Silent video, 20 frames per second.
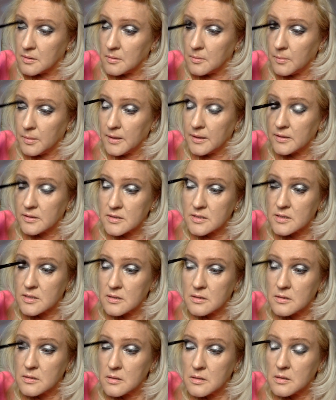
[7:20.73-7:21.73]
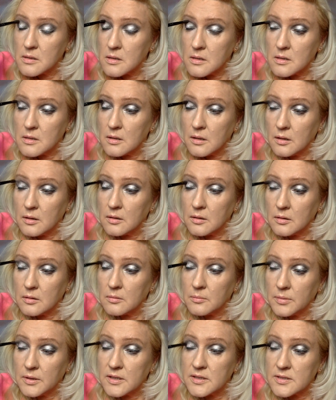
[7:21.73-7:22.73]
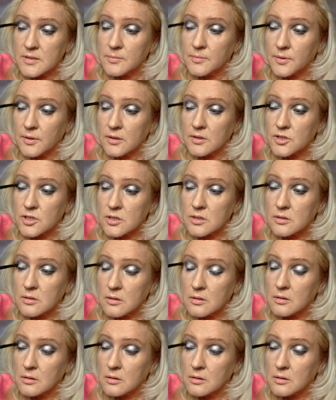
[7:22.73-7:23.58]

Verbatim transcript: бленда, блендинг браш